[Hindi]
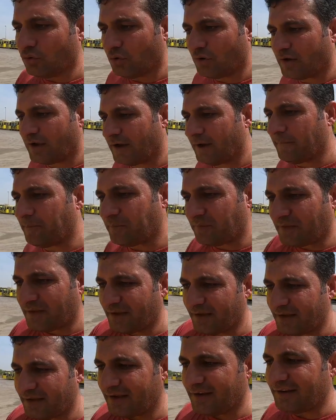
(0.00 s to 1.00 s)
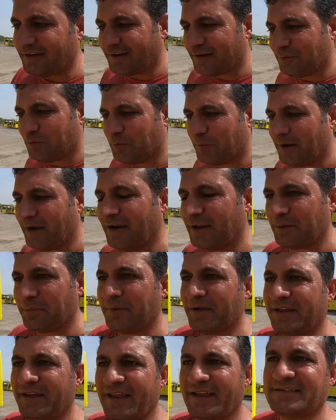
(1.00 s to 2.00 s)
हो गया कि किन किन ममालिक
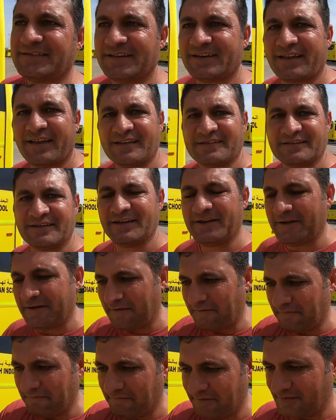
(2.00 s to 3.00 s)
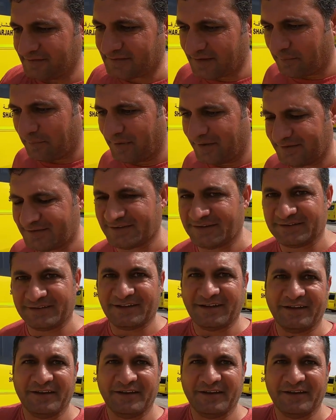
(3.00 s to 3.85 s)
में कैसे कैसे वीज़ा मिल सकता